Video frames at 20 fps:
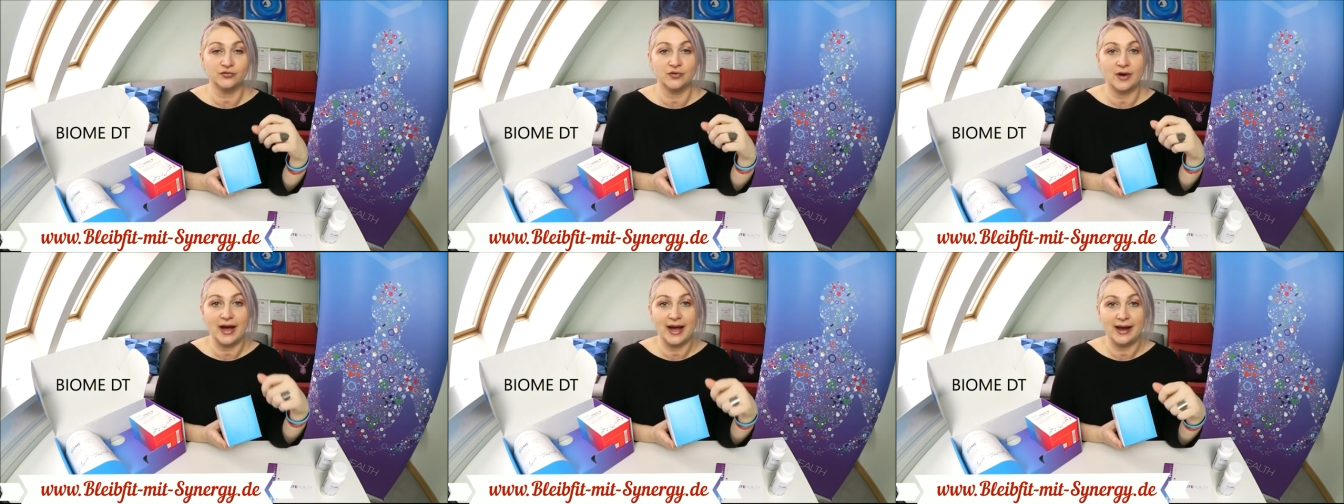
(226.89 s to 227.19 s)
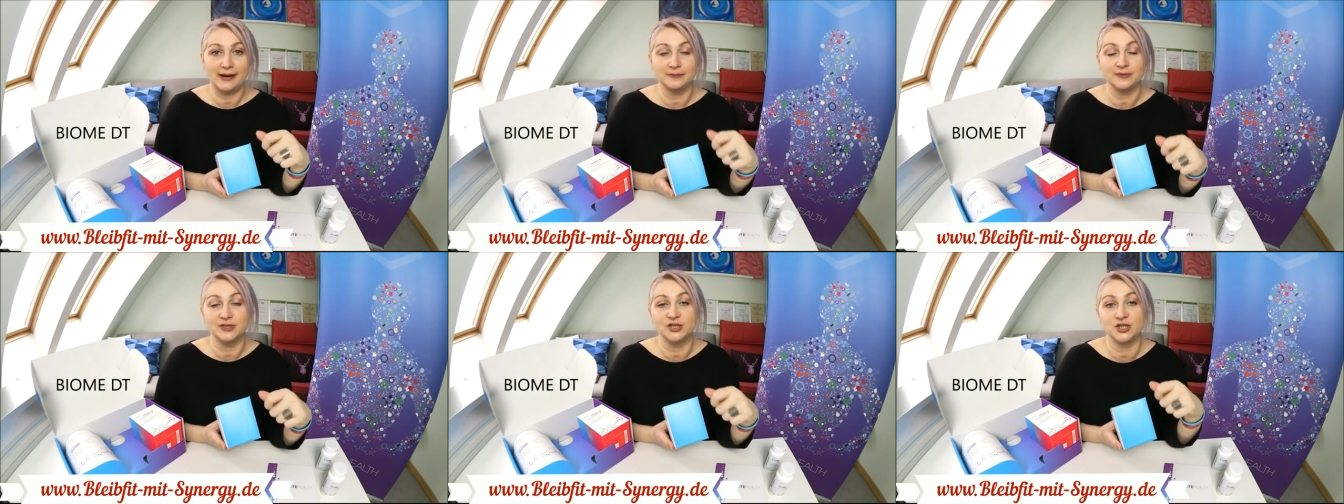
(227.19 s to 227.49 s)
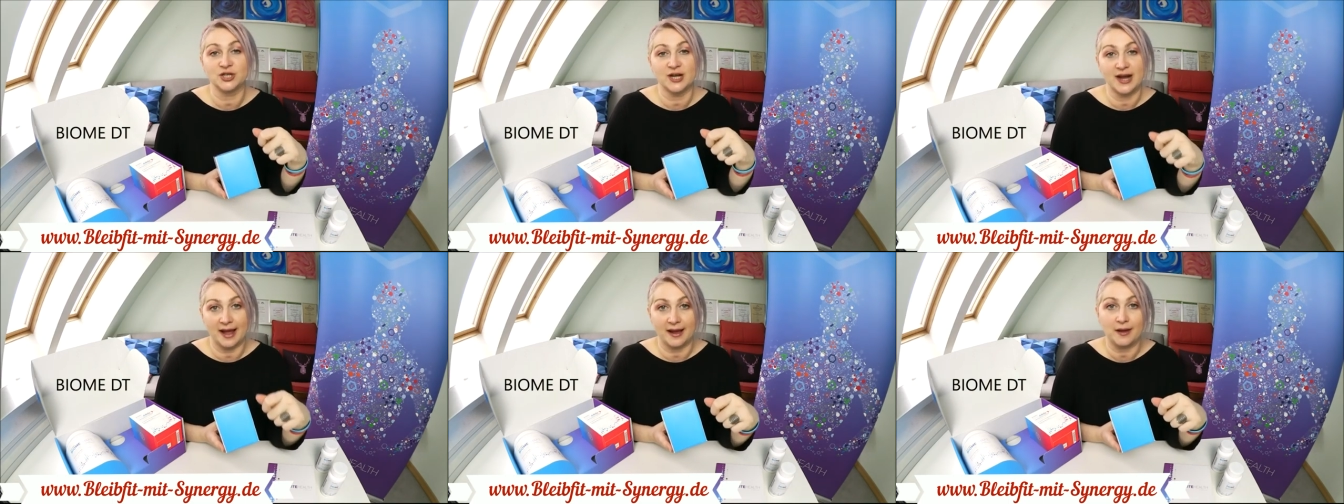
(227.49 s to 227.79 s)
Vor allem die
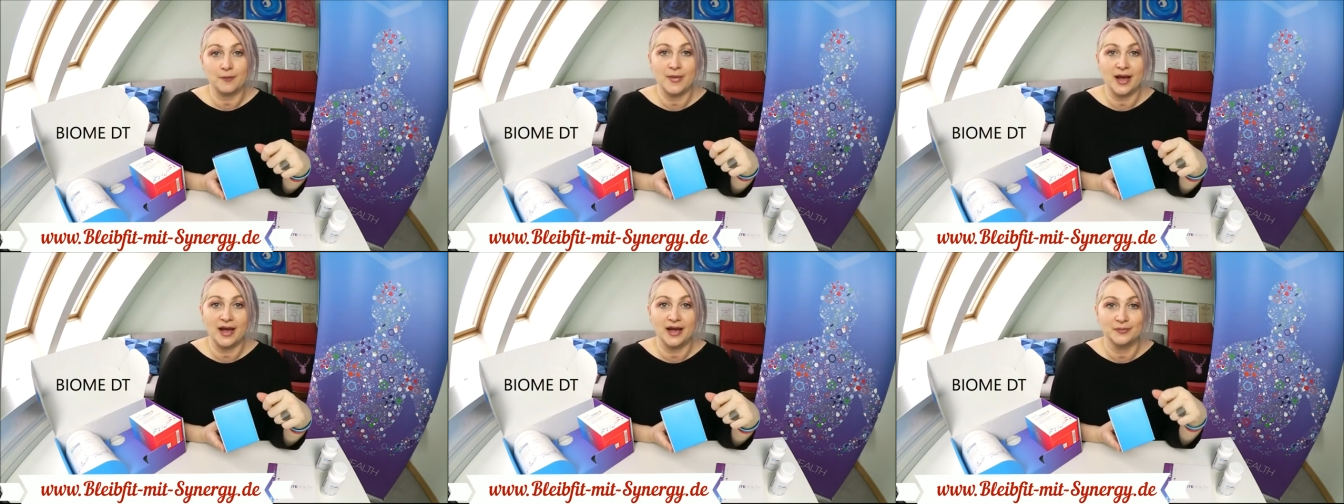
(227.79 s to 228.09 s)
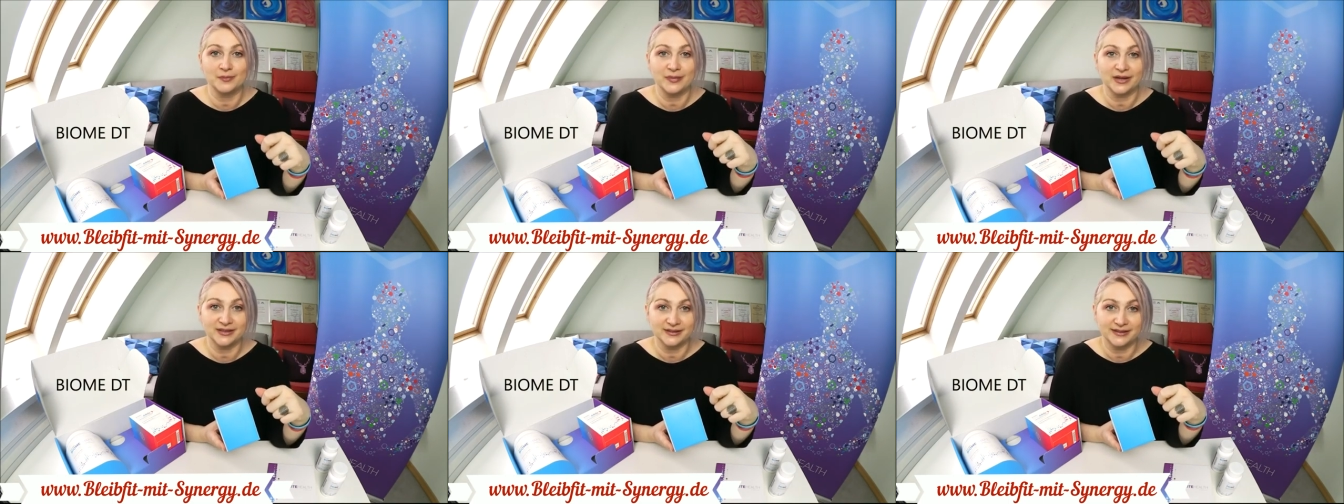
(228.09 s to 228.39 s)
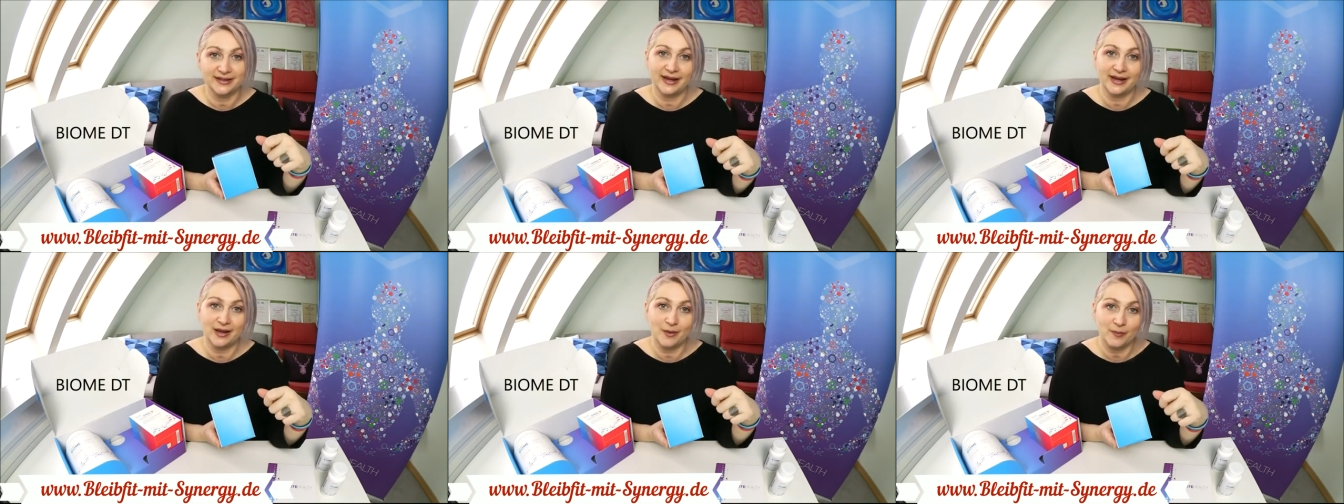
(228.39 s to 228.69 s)

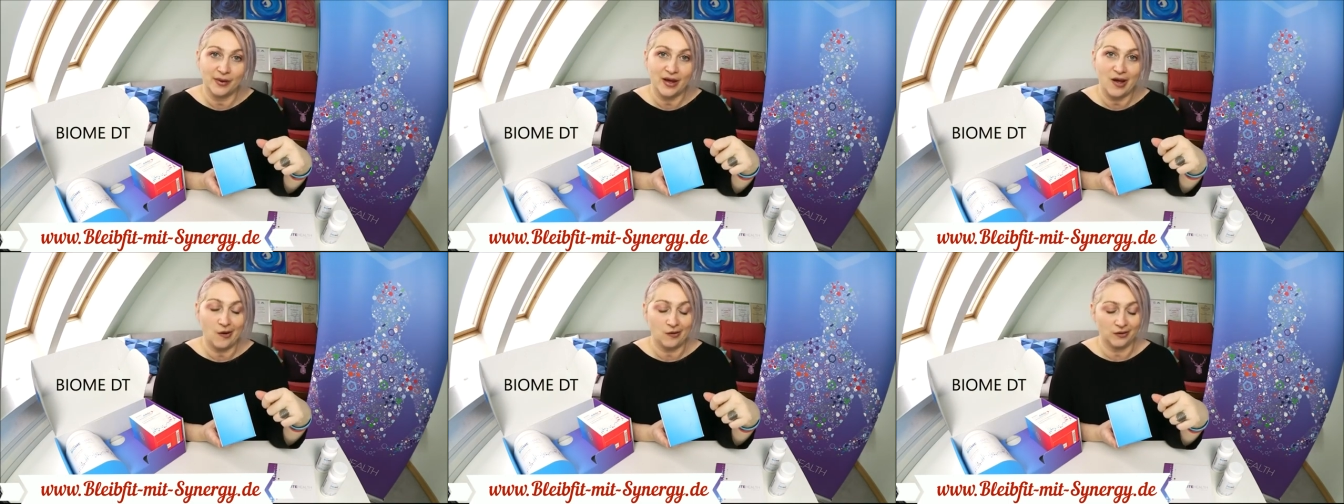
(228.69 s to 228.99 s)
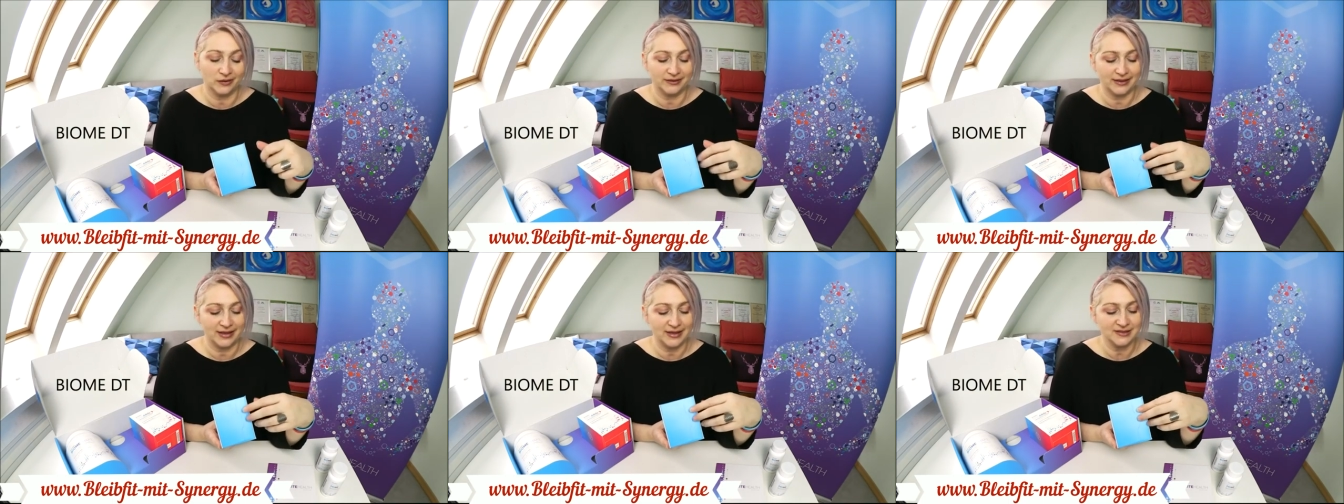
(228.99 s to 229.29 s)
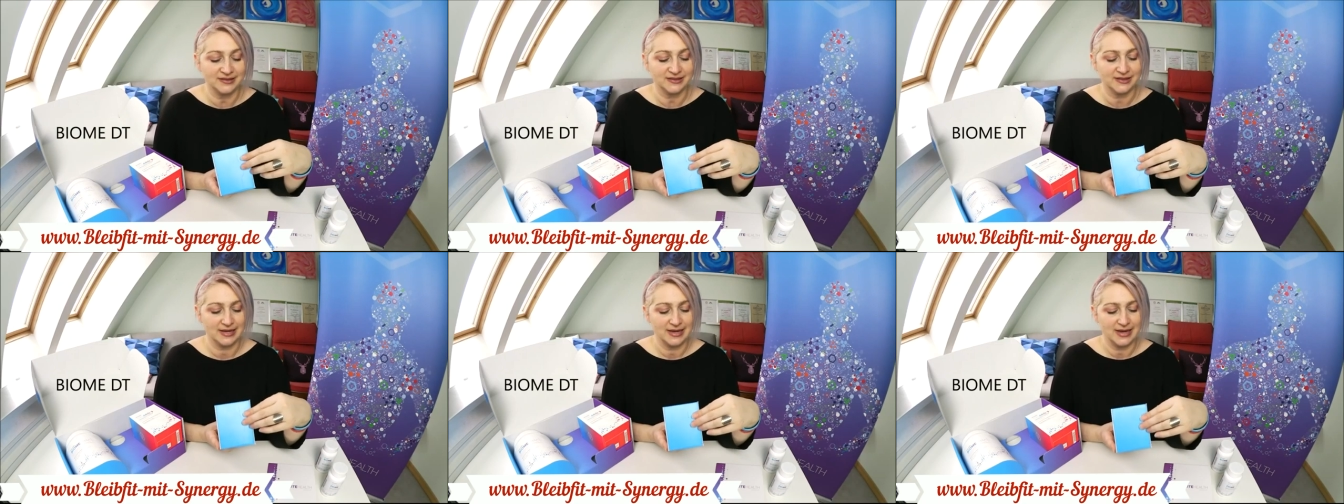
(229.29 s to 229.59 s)
Schlankmacherbakterien brauchen
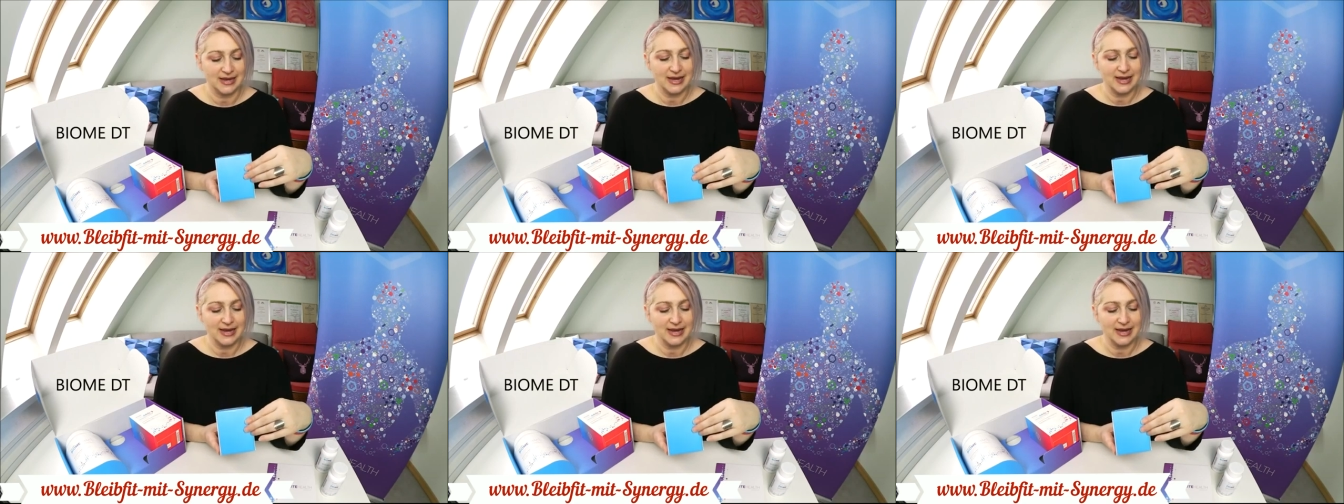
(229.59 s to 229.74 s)
das.